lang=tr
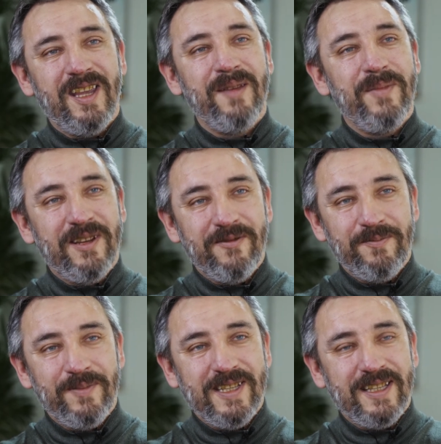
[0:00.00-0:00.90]
Emin
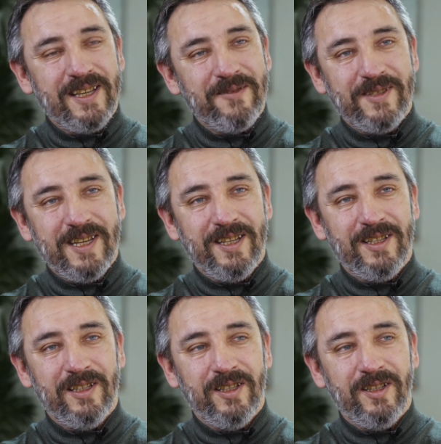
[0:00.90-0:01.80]
evim bize tavsiye
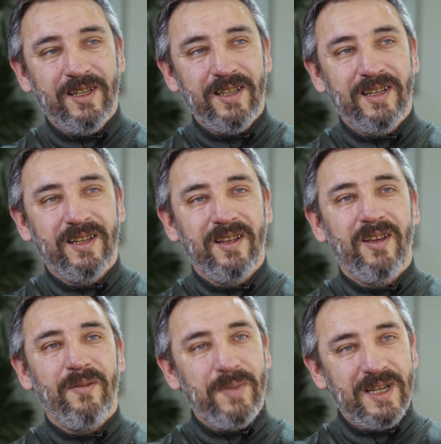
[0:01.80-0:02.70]
edildiğinde
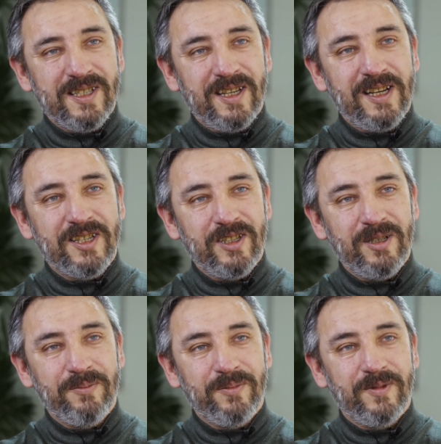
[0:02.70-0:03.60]
biraz
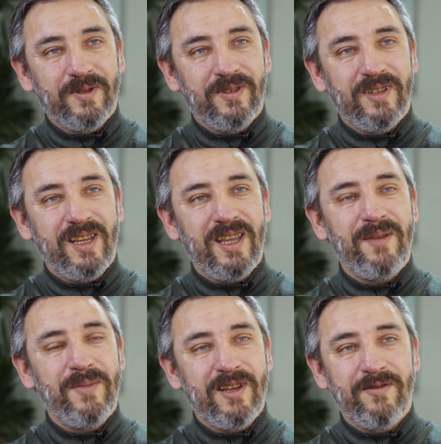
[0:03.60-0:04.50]
araştırıp
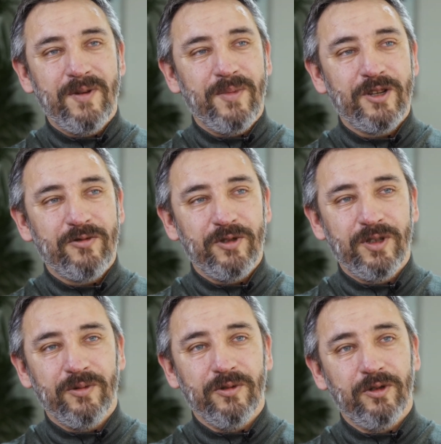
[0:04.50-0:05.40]
Emin evime
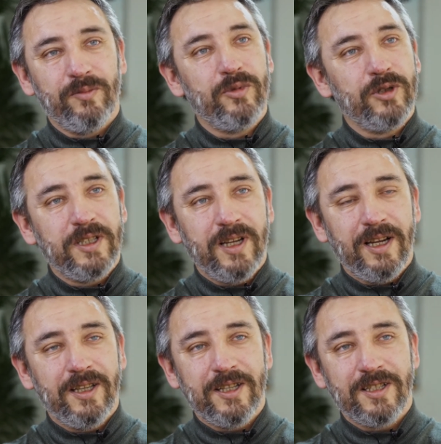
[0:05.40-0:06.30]
başvuruda bulunduk. Buradaki
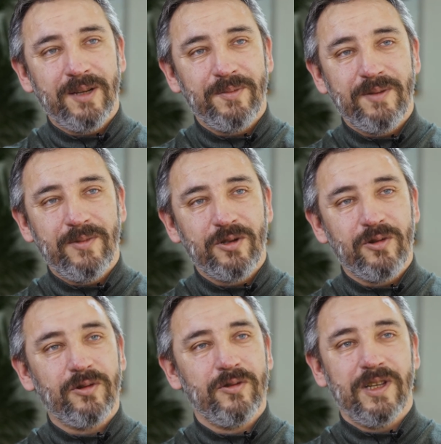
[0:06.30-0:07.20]
arkadaşlar bizimle
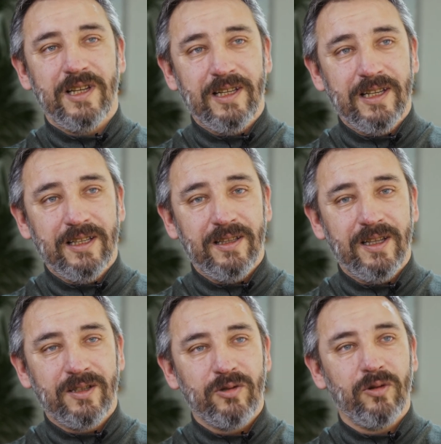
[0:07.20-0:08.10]
çok güzel
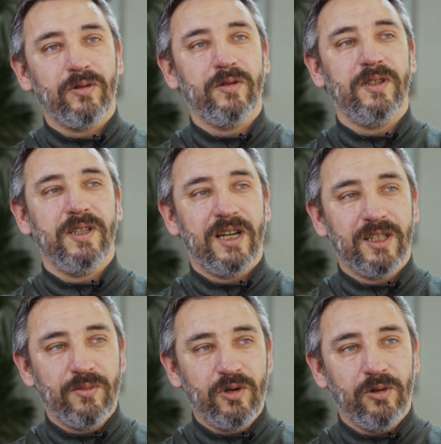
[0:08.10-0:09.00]
ilgilendiler, çok
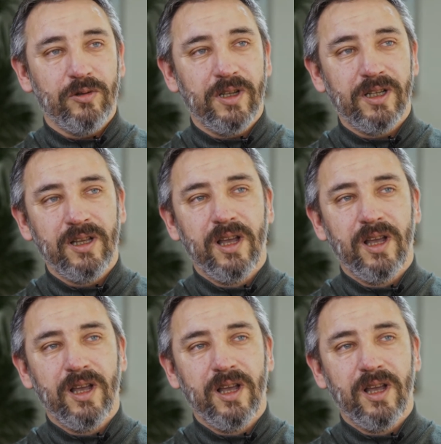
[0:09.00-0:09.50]
yardımcı oldular.